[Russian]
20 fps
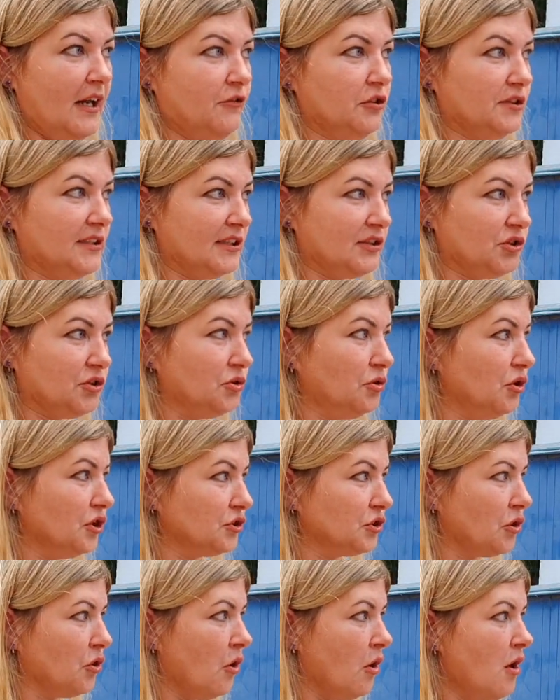его за
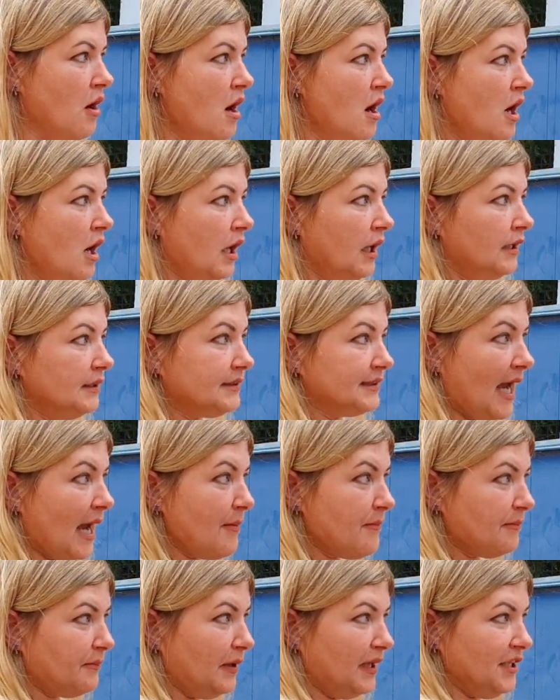сотку
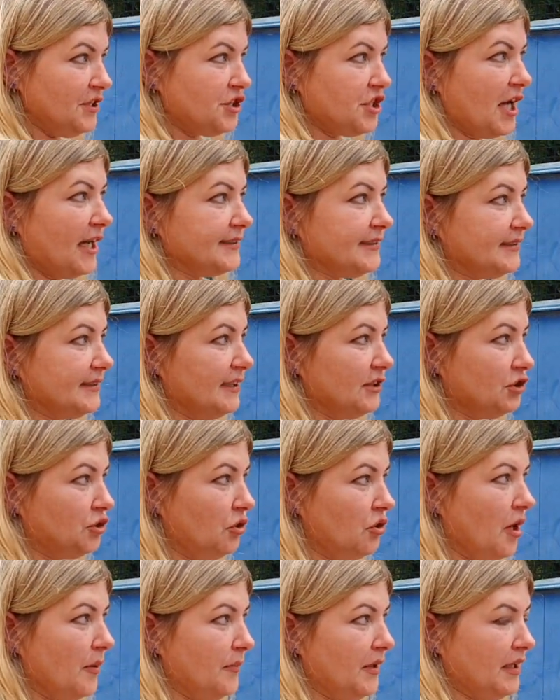там были частные
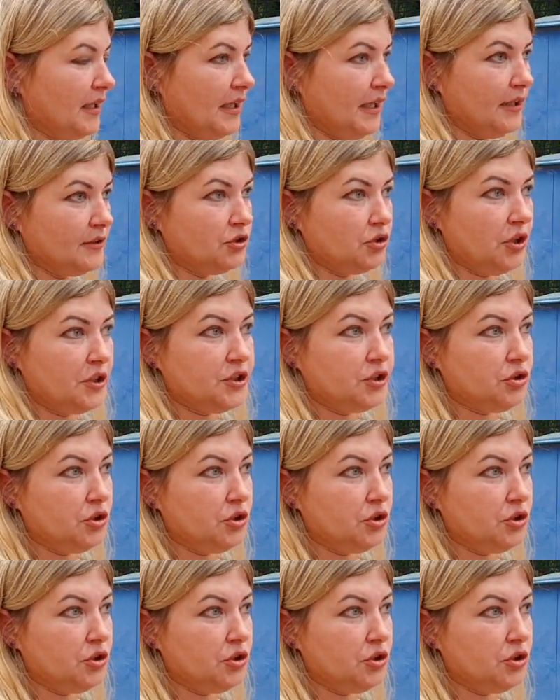домики. То есть